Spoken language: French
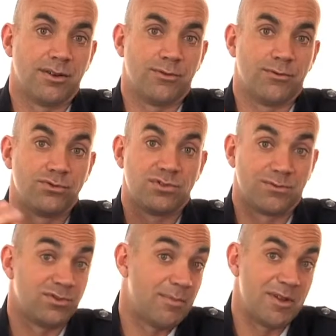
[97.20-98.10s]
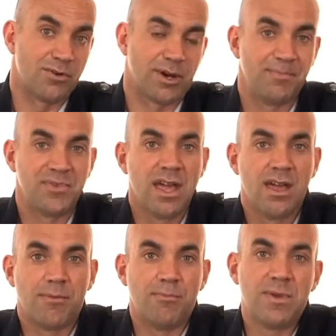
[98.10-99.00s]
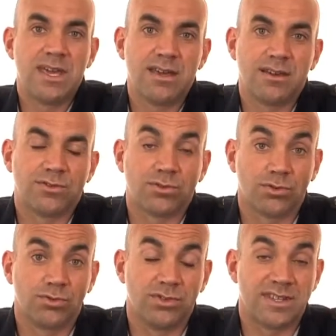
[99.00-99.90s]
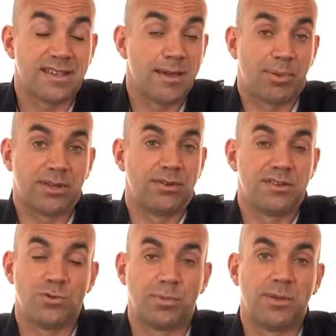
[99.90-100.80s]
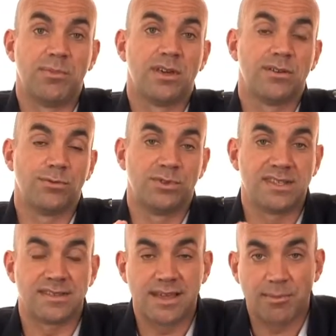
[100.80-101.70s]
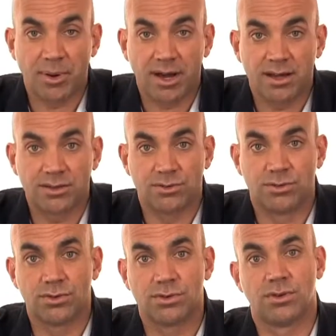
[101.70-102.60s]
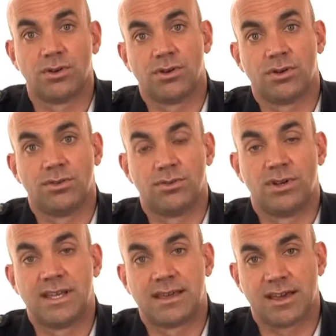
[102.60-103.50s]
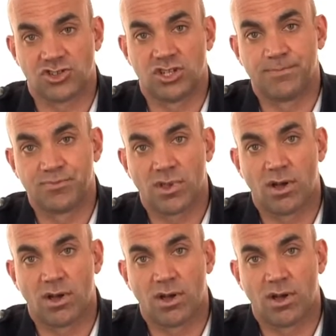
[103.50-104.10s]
euh, vous, vous améliorer. Mais surtout, n'essayez pas de les supprimer ou n'essayez pas de, euh, de les cacher.